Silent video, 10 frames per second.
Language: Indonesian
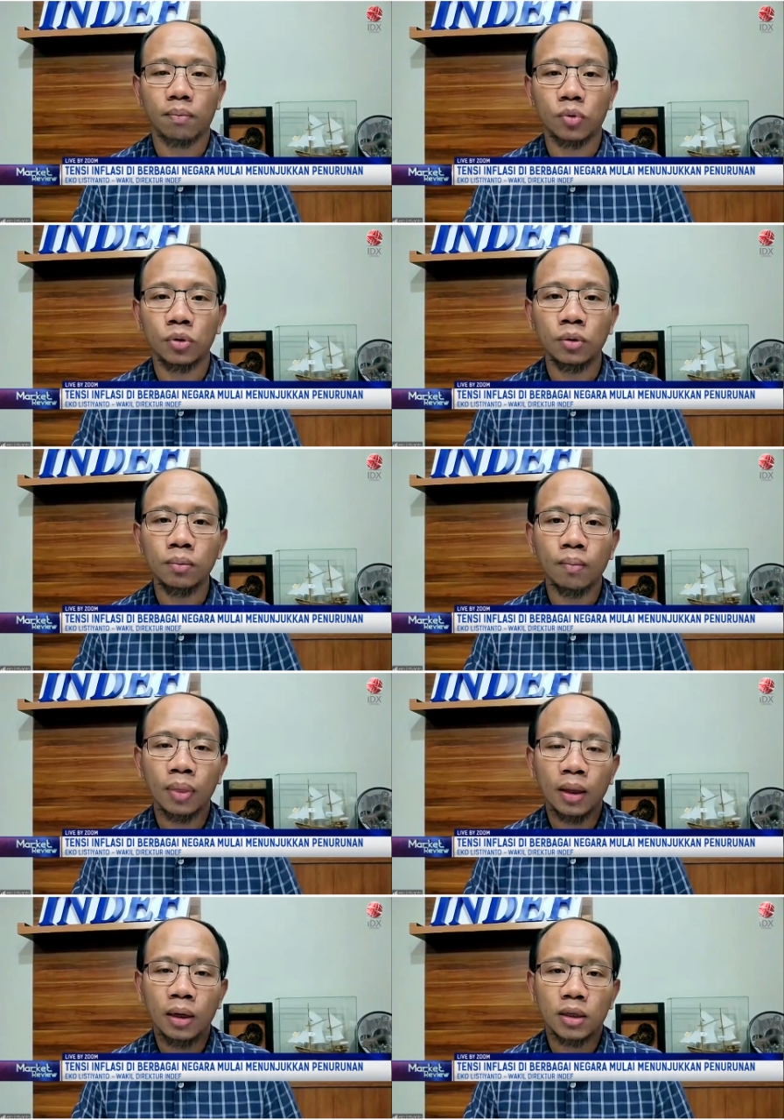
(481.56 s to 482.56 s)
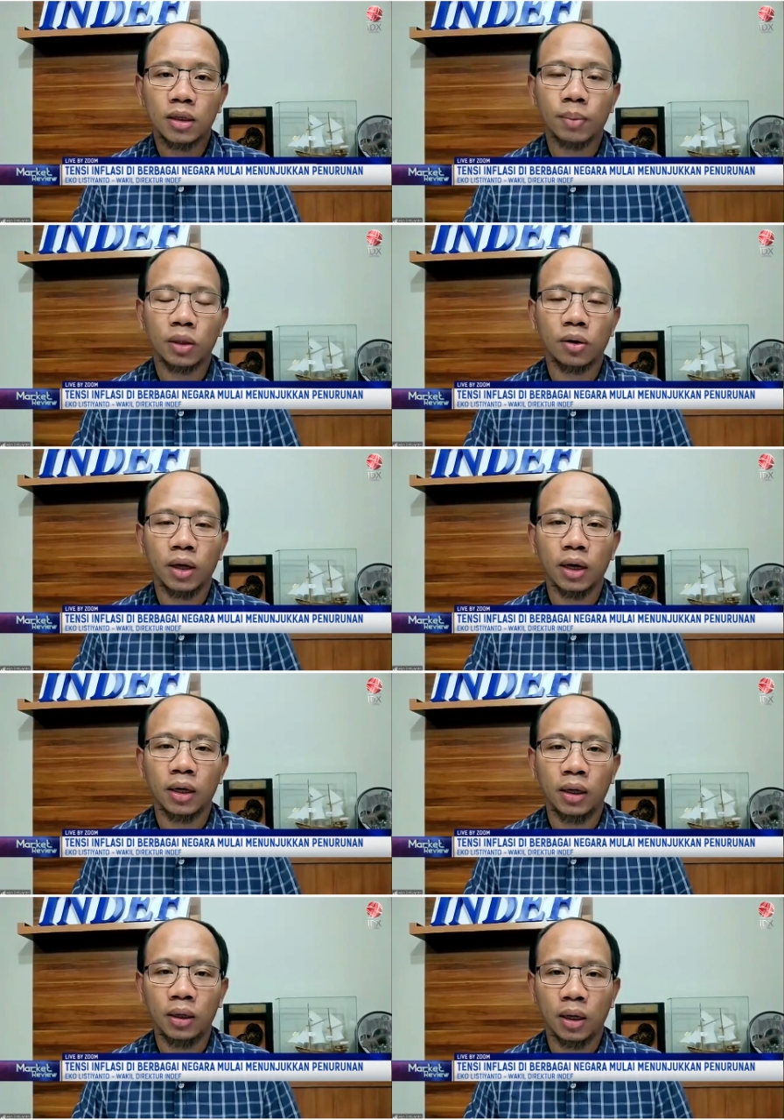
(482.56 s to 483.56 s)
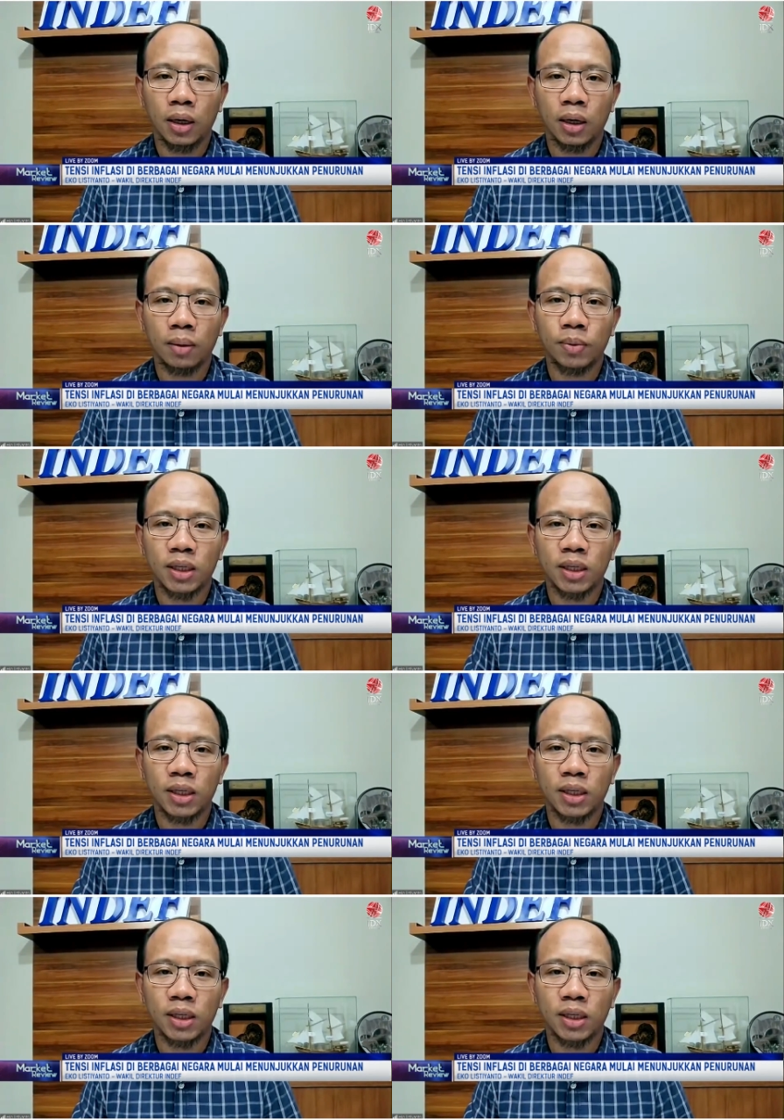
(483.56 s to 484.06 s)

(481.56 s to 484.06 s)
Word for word: ribu. Okay. Sebetulnya ini uh,